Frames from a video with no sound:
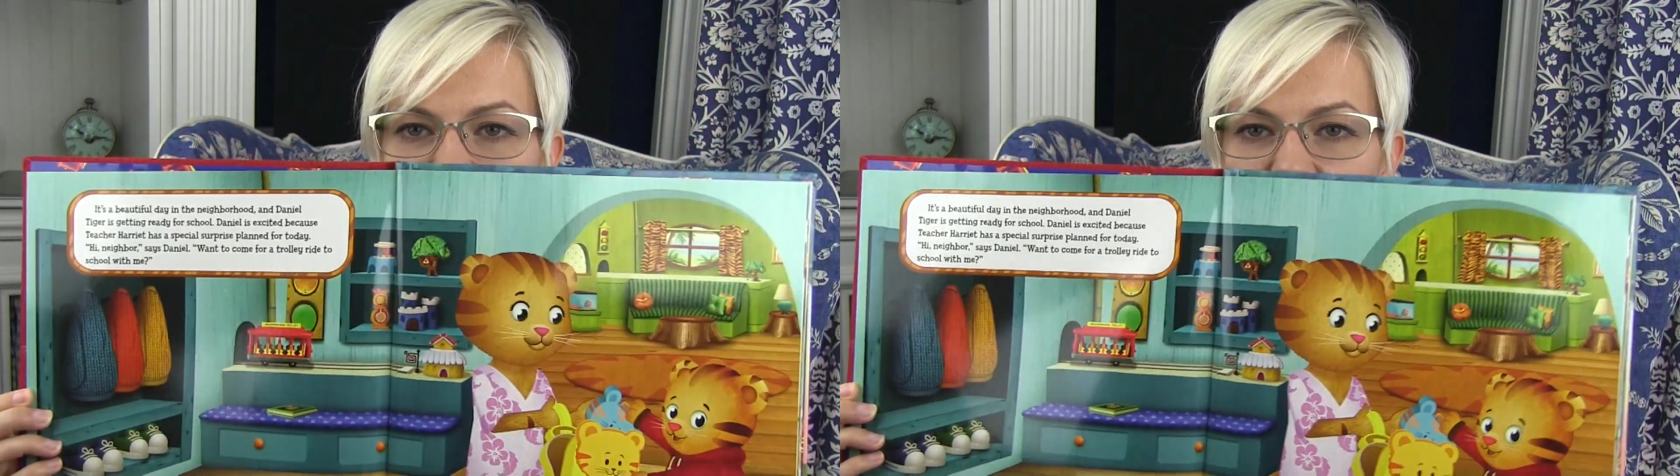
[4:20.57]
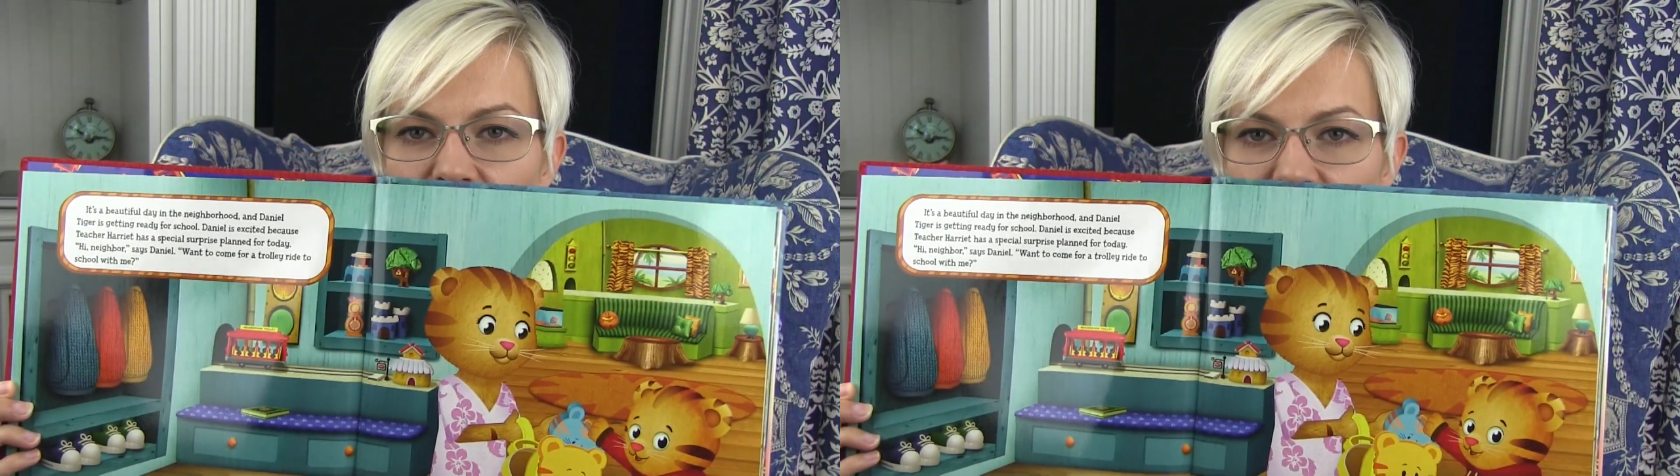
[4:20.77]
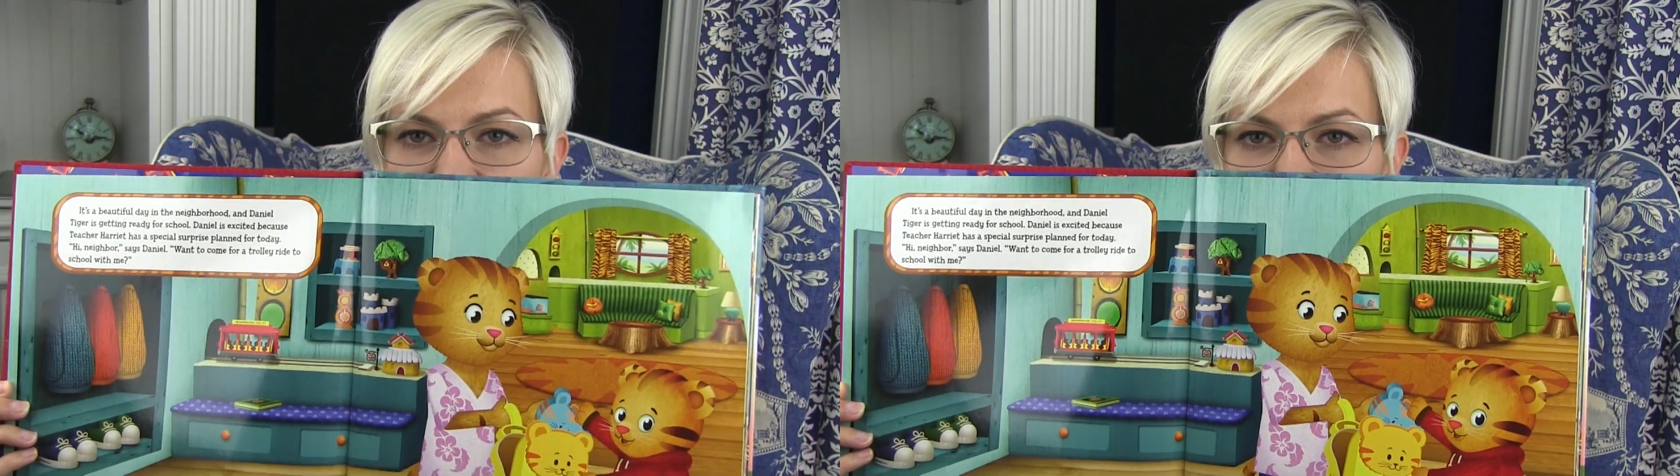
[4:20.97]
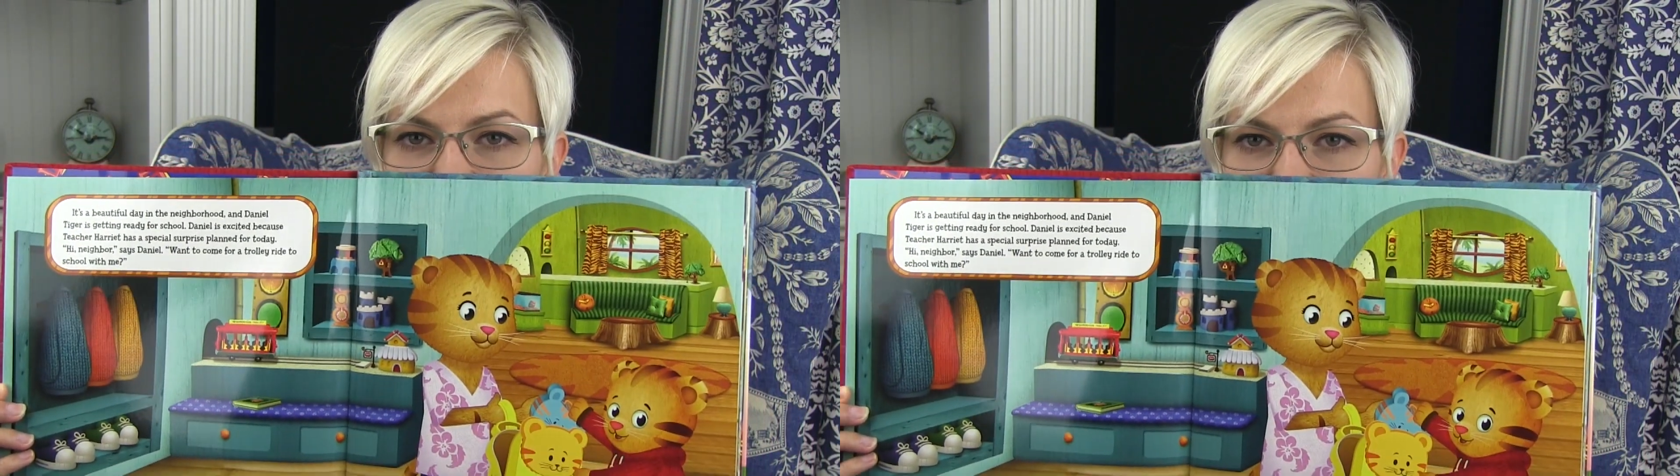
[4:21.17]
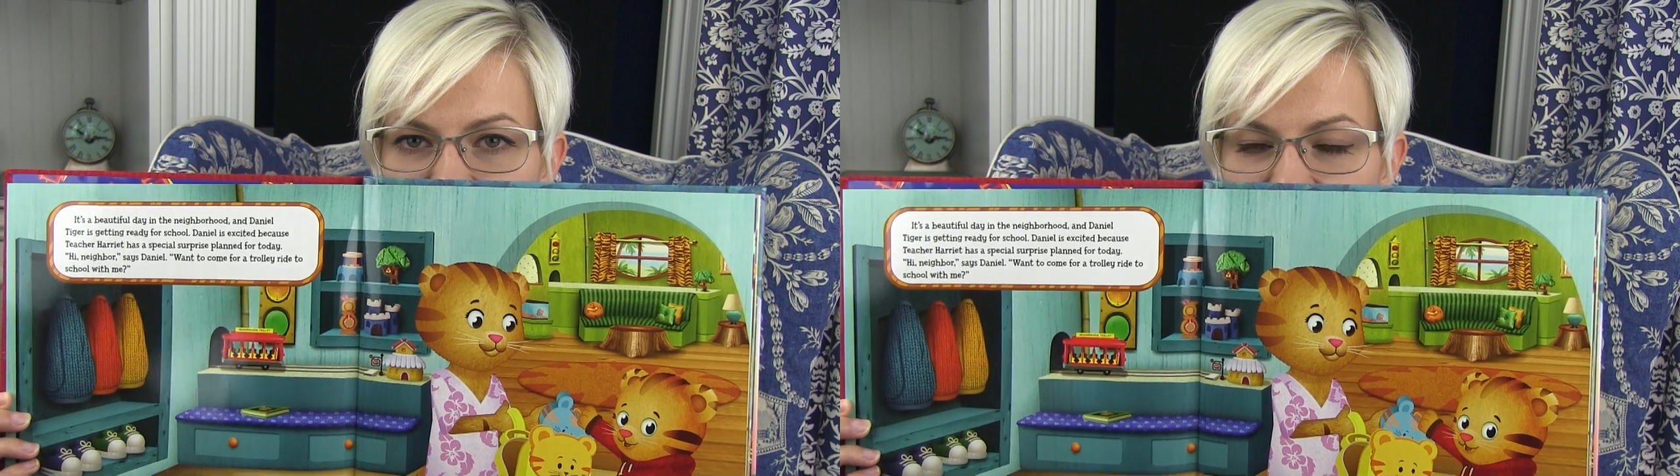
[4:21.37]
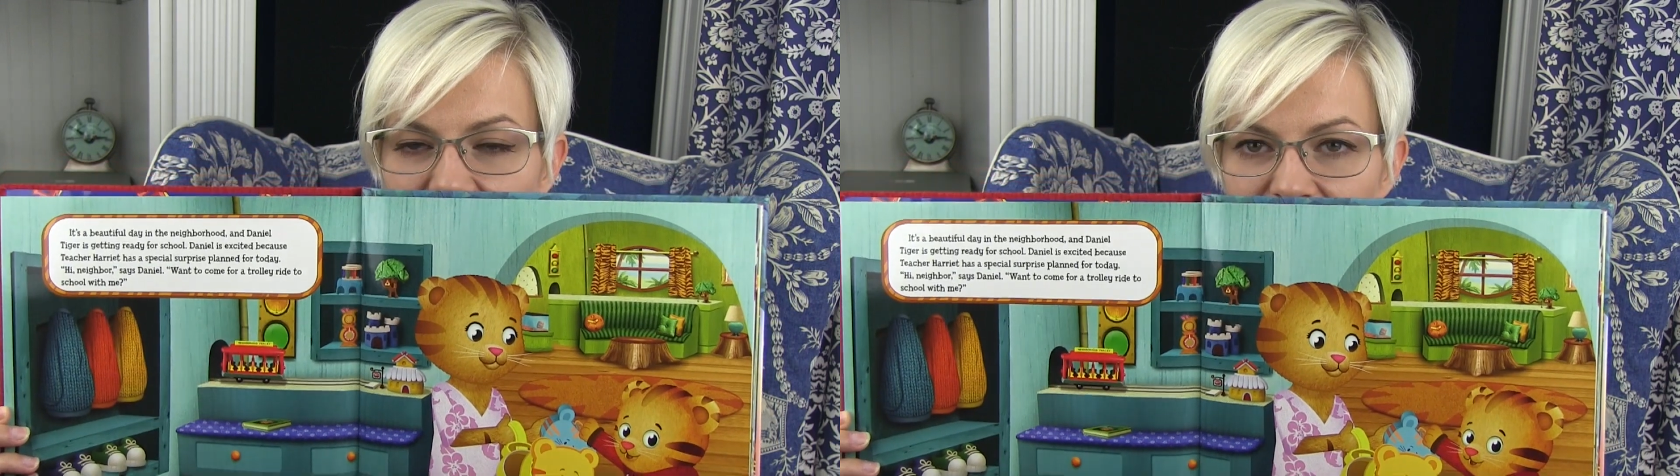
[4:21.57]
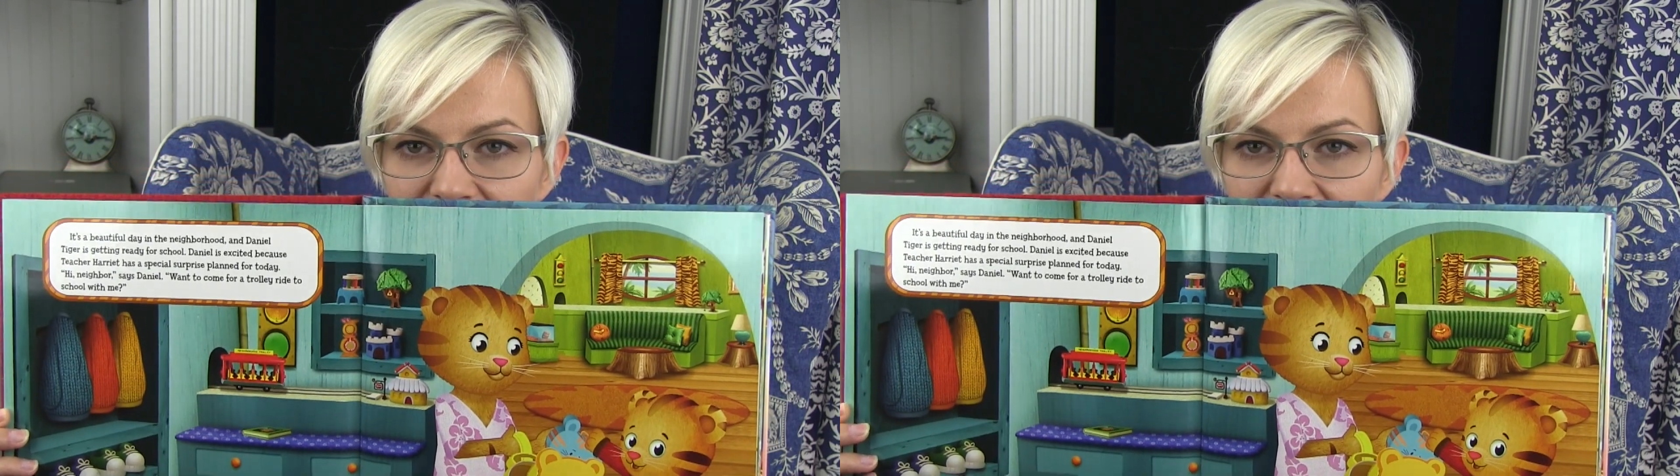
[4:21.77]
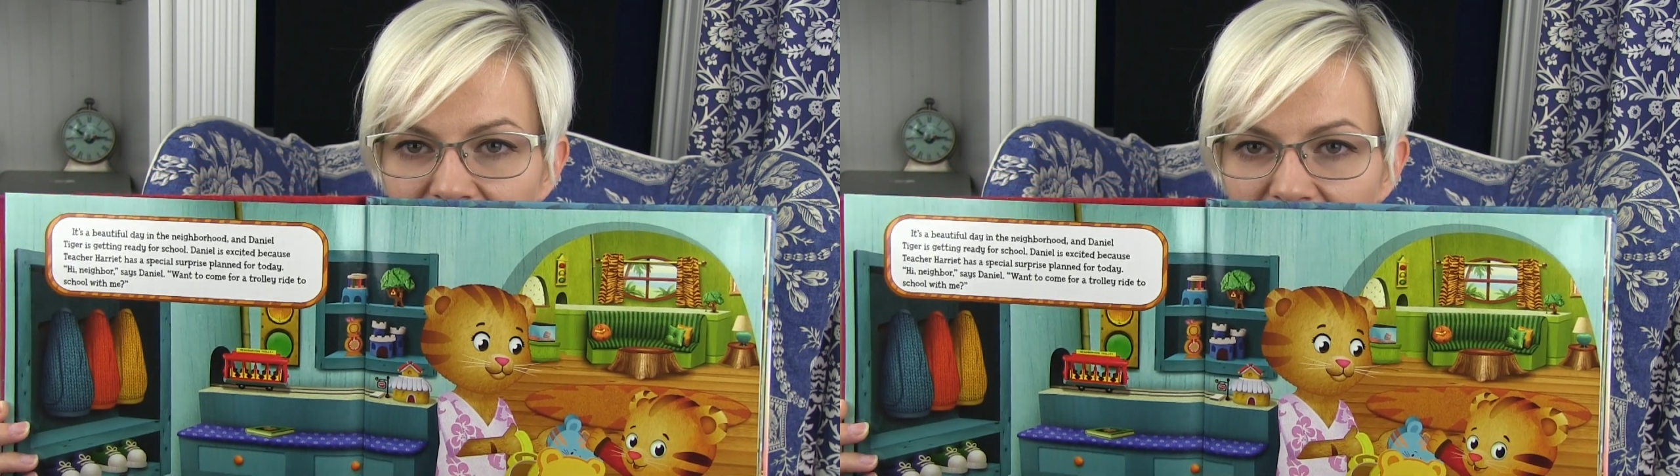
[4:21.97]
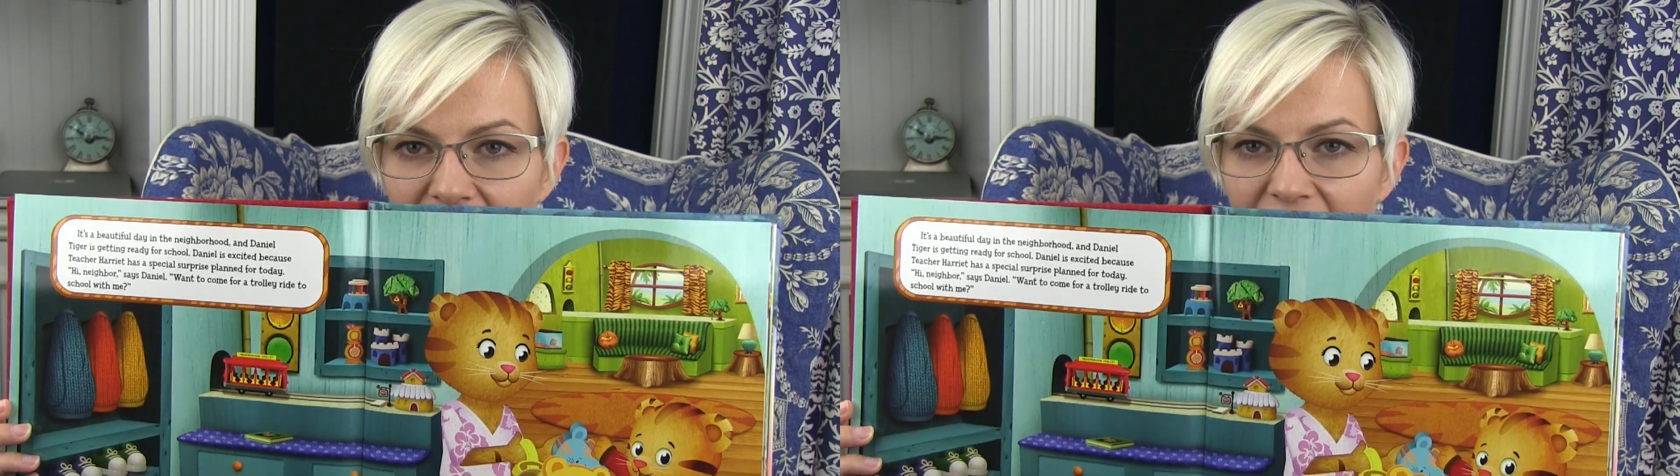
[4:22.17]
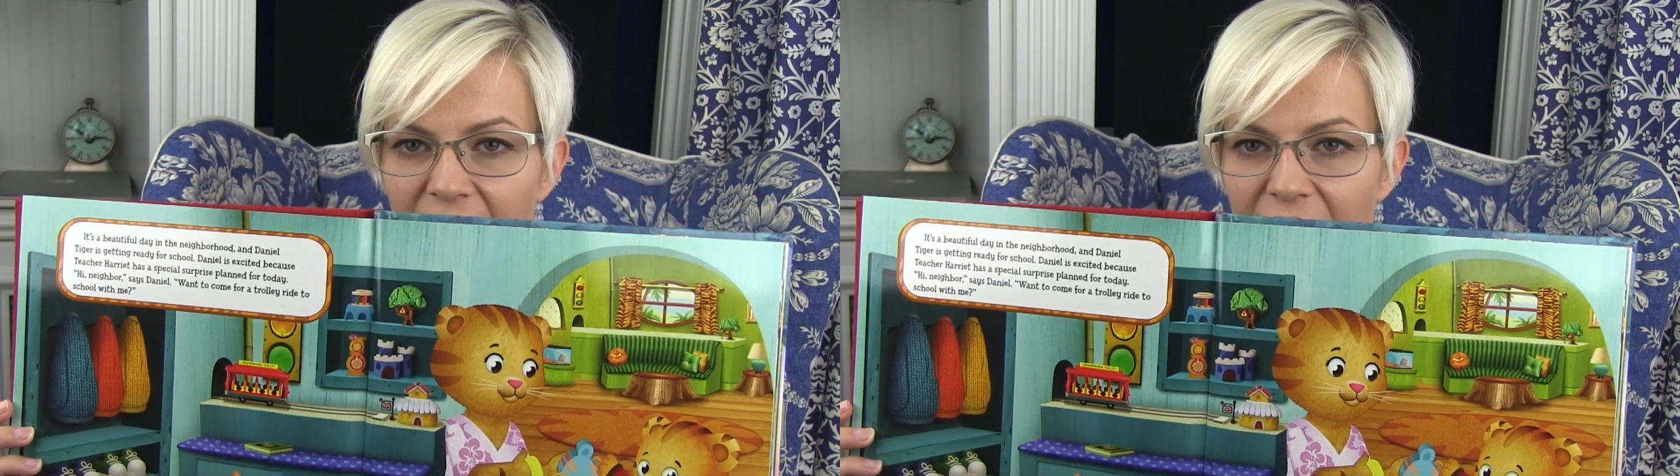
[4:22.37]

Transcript: kolorowe ilustracje